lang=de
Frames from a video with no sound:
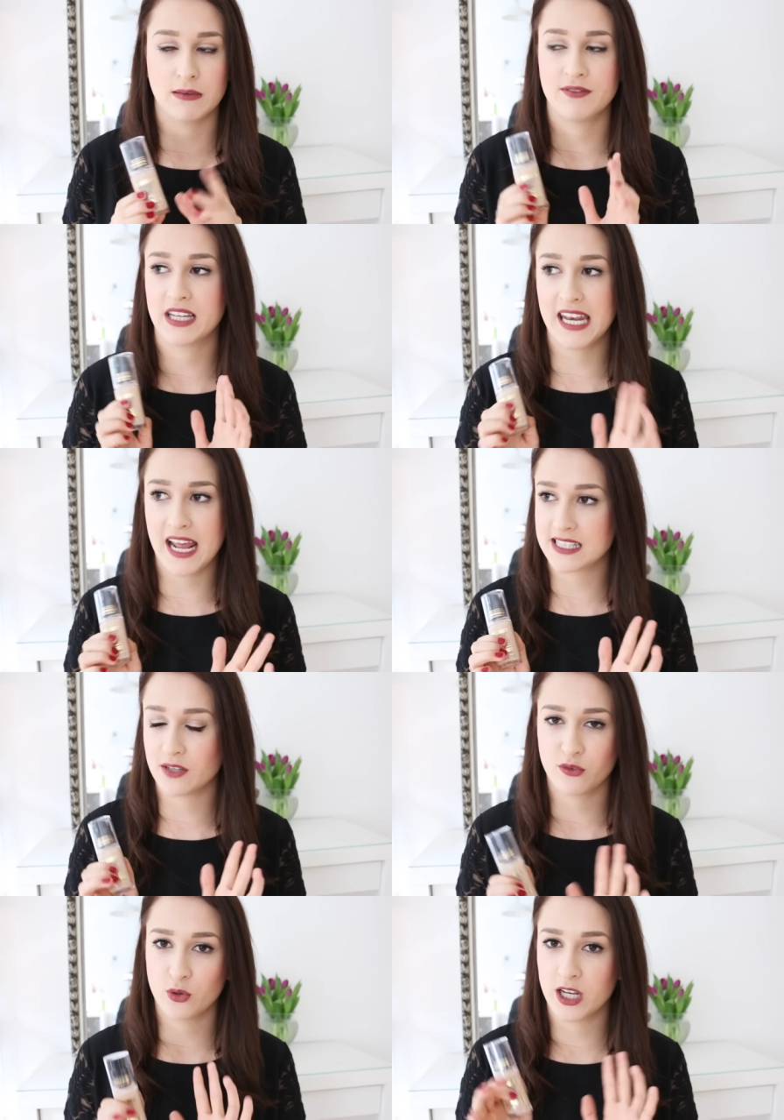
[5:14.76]
aber wir gehen ja jetzt
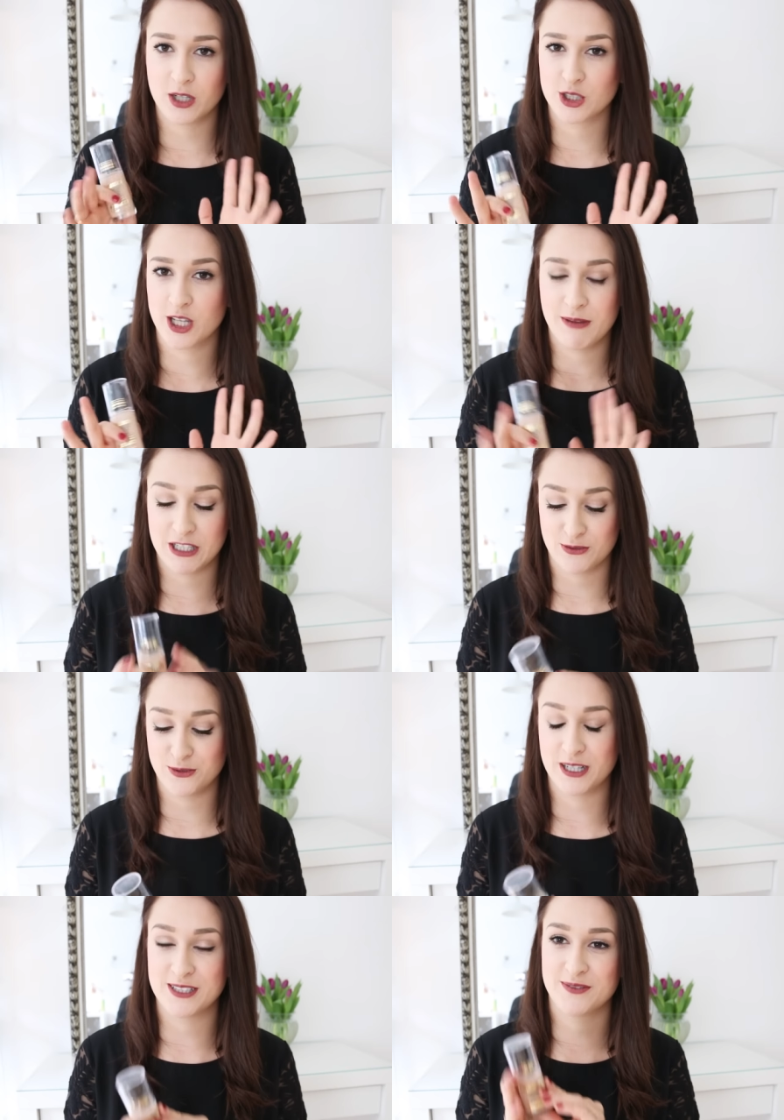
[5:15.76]
auf Frühling und Sommer
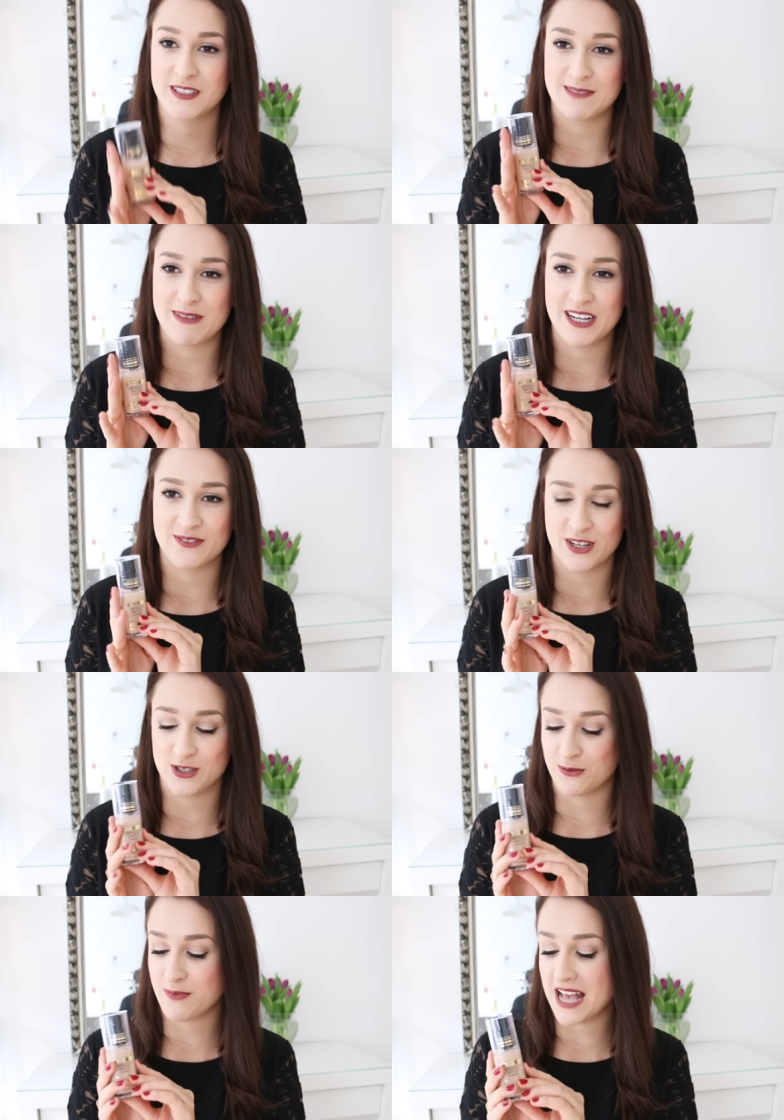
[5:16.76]
zu, also wird sie mir irgendwann
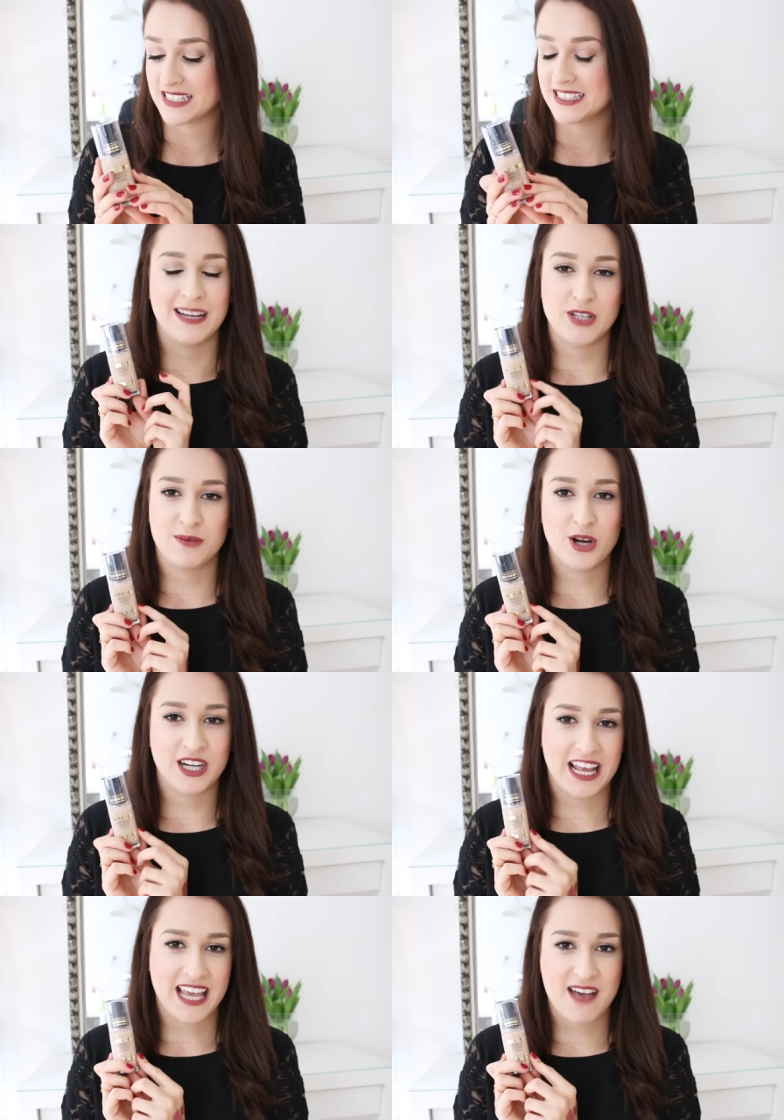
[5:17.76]
schon passen. Ich habe die heute
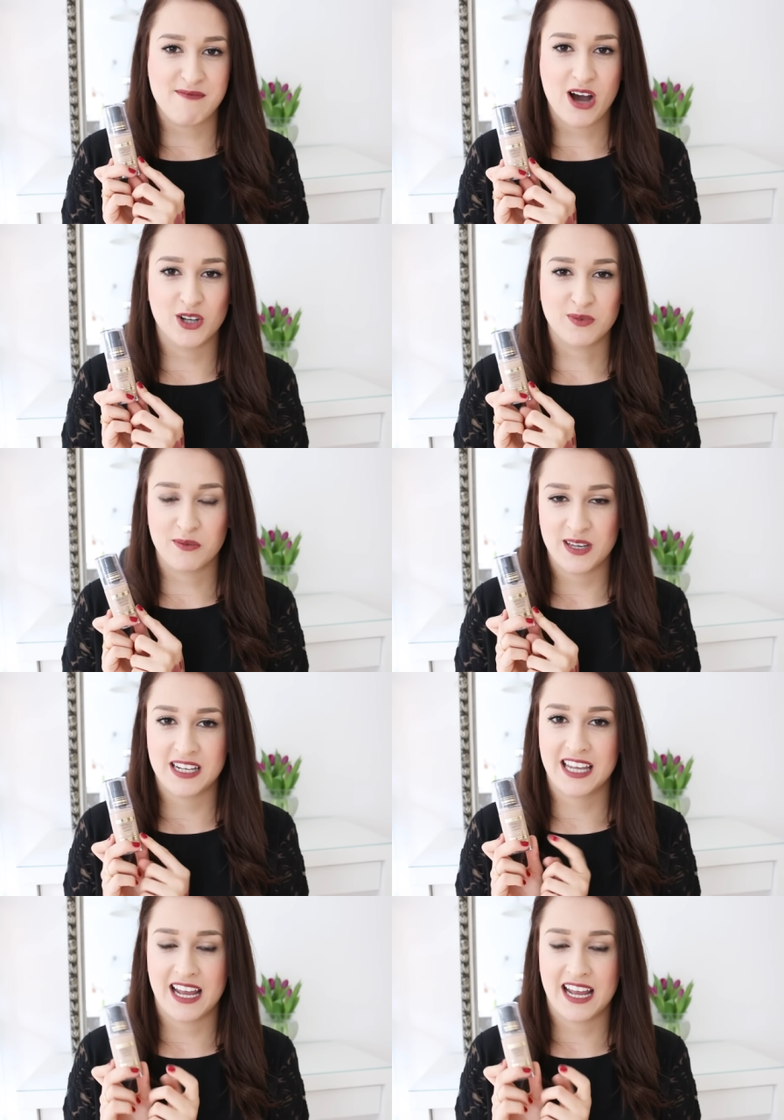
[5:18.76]
Morgen gleich einmal ausprobiert.